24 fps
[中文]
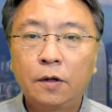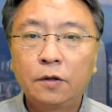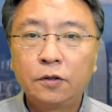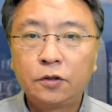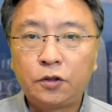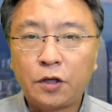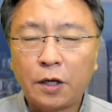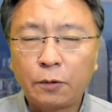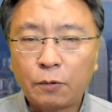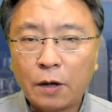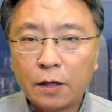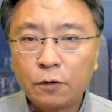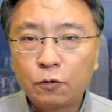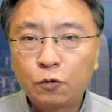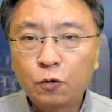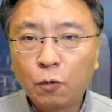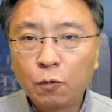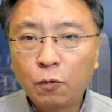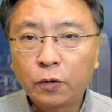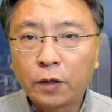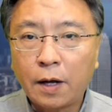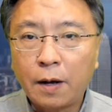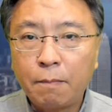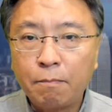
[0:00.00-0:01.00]
截断
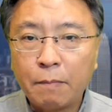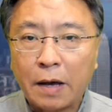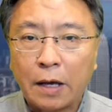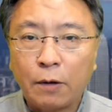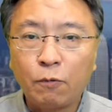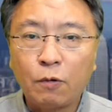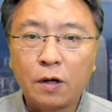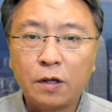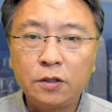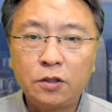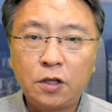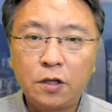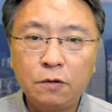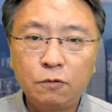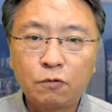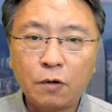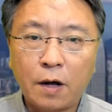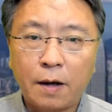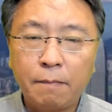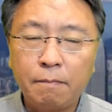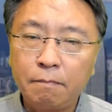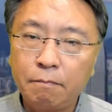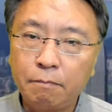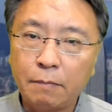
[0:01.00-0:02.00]
中国的美元清
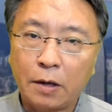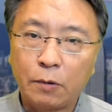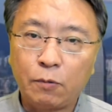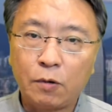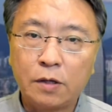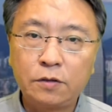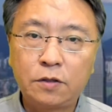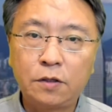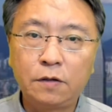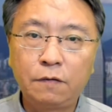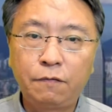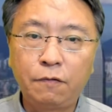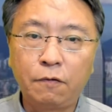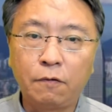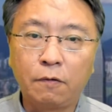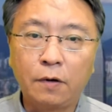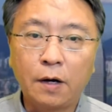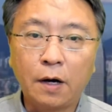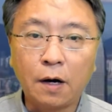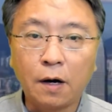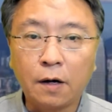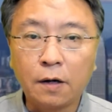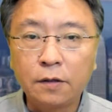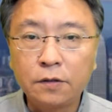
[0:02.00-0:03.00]
算、美元支付
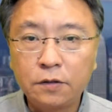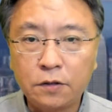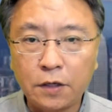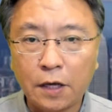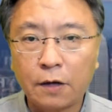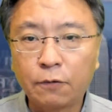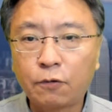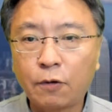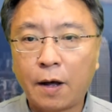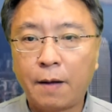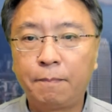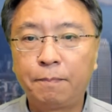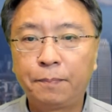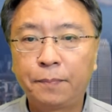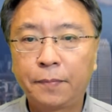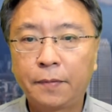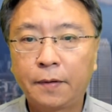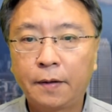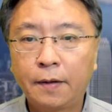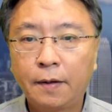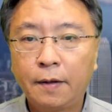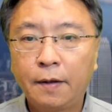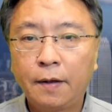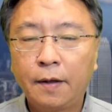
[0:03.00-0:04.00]
和结算，
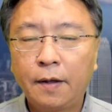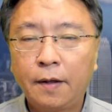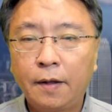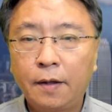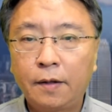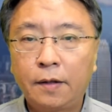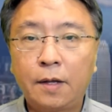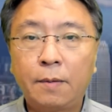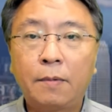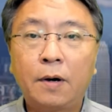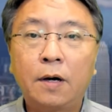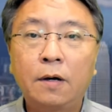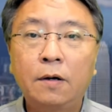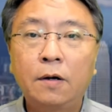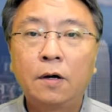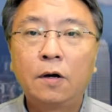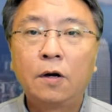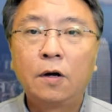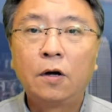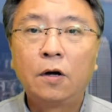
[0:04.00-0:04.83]
那么